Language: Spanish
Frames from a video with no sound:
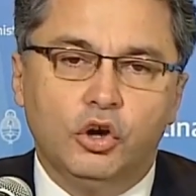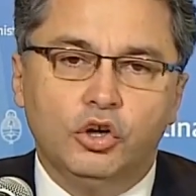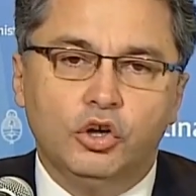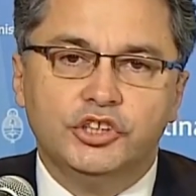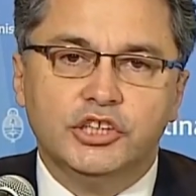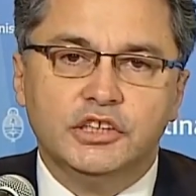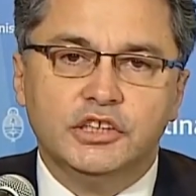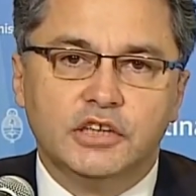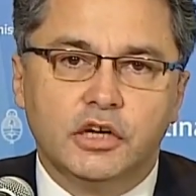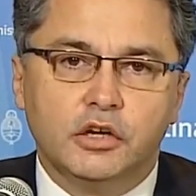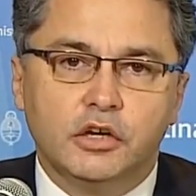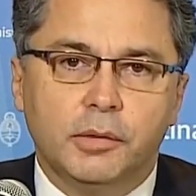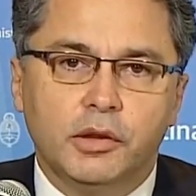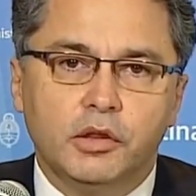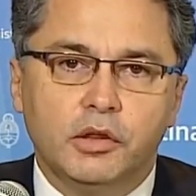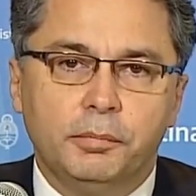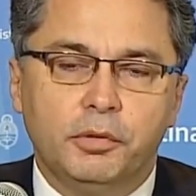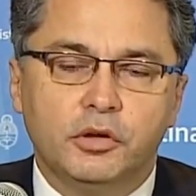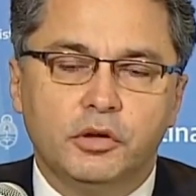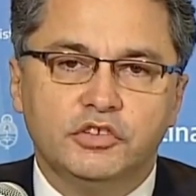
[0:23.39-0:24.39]

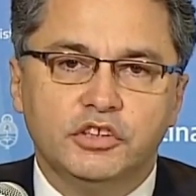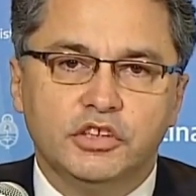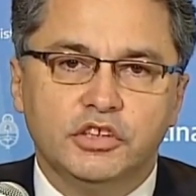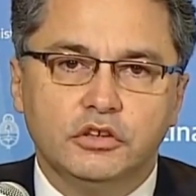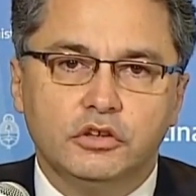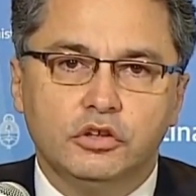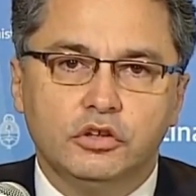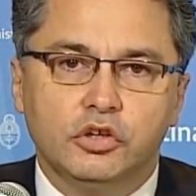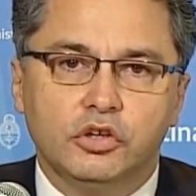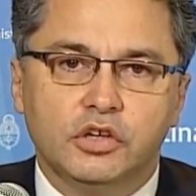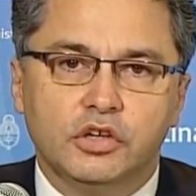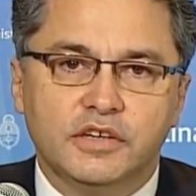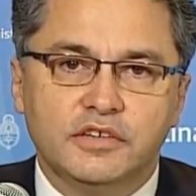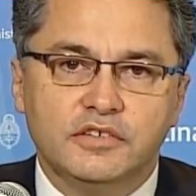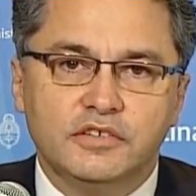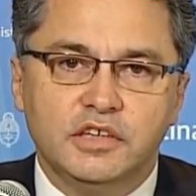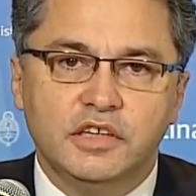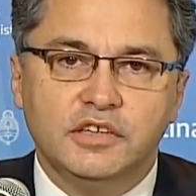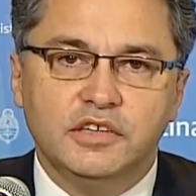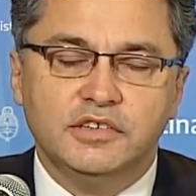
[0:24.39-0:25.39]
80,2% con
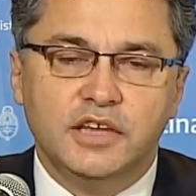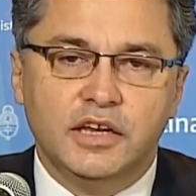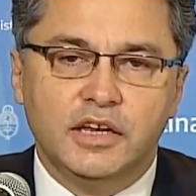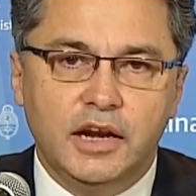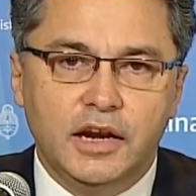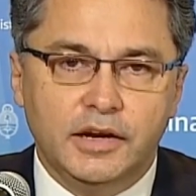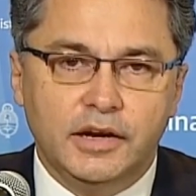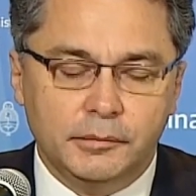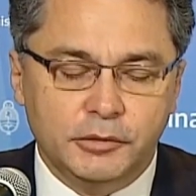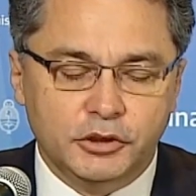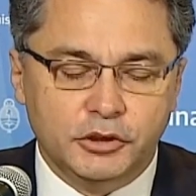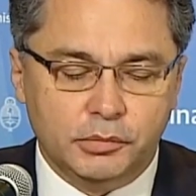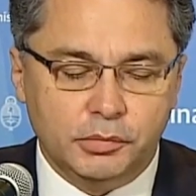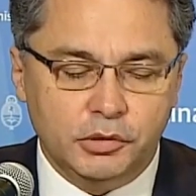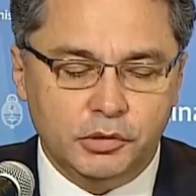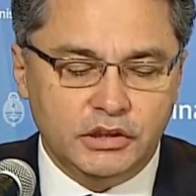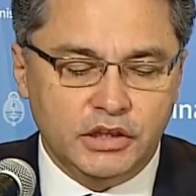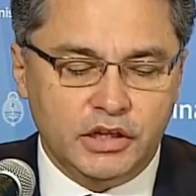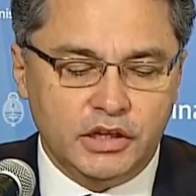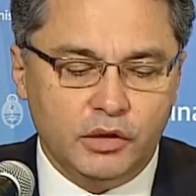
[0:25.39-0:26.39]
residencia en el área
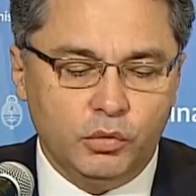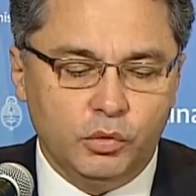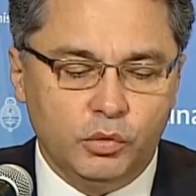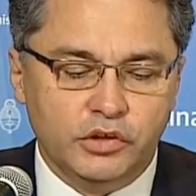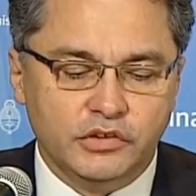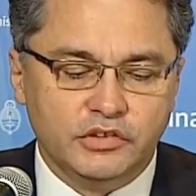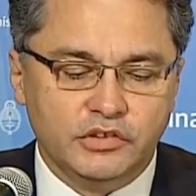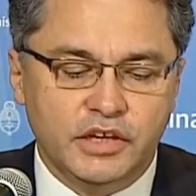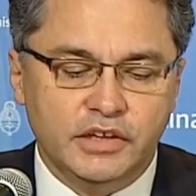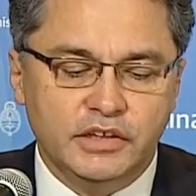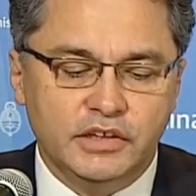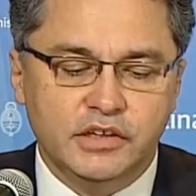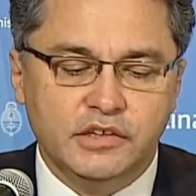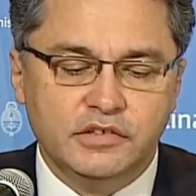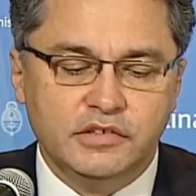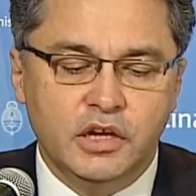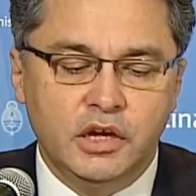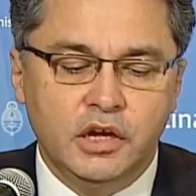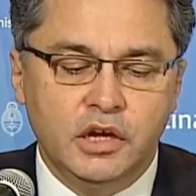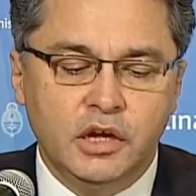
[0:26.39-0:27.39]
metropolitana de Buenos
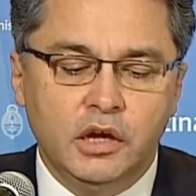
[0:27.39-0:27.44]
Aires,